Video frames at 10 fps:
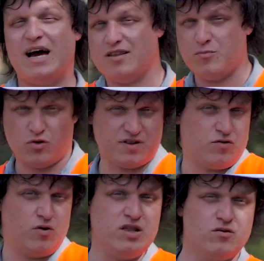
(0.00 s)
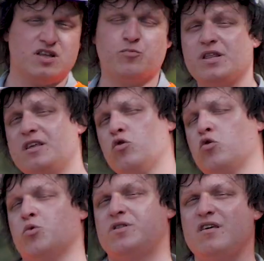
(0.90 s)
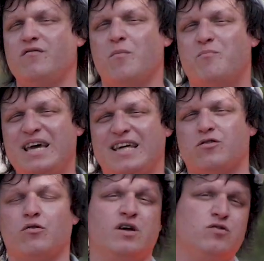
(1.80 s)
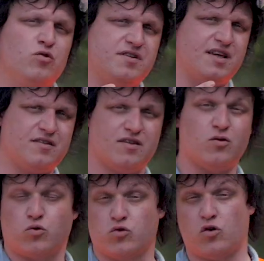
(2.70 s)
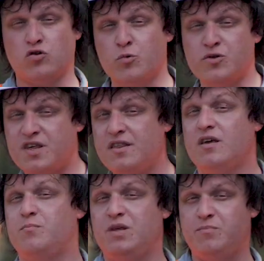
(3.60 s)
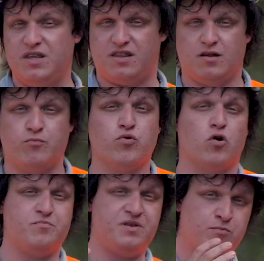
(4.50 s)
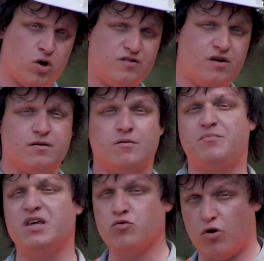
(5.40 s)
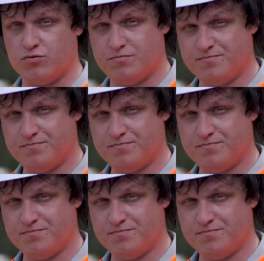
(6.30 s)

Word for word: Par exemple, sur cette ligne, on exploite des locomotives B82-500, qu'on surnomme aussi des Bibi, pour bimode, bicourant.